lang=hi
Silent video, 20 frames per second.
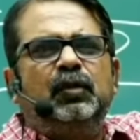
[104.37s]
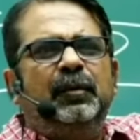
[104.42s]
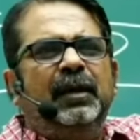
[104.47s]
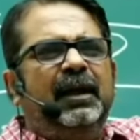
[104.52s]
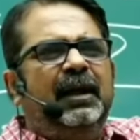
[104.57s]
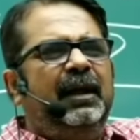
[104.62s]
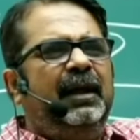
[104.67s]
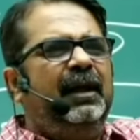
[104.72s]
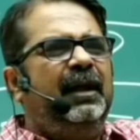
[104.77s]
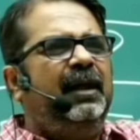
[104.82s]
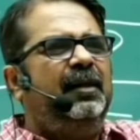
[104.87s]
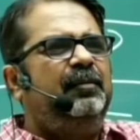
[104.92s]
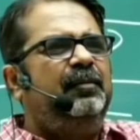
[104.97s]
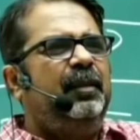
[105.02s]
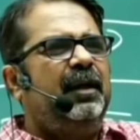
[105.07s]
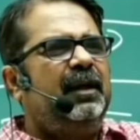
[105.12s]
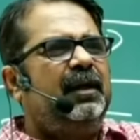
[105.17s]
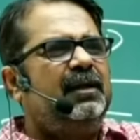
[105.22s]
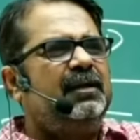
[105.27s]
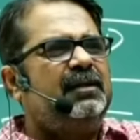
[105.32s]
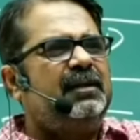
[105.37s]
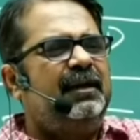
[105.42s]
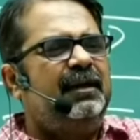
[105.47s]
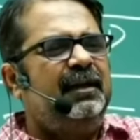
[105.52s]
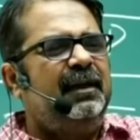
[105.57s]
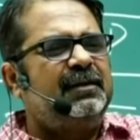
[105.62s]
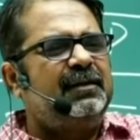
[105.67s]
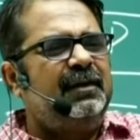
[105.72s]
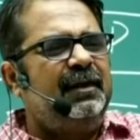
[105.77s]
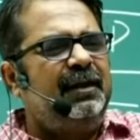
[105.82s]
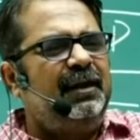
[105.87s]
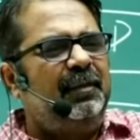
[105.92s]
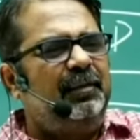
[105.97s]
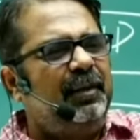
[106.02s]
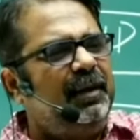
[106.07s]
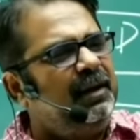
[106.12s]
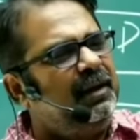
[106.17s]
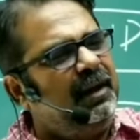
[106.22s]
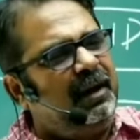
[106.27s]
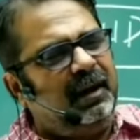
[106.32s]
तुम्हें एक बार सन्यास लेना
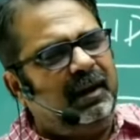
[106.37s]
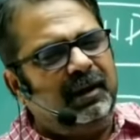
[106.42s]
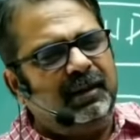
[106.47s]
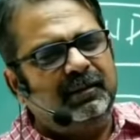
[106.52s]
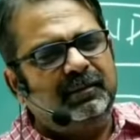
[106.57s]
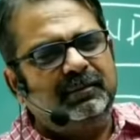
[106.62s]
पड़ेगा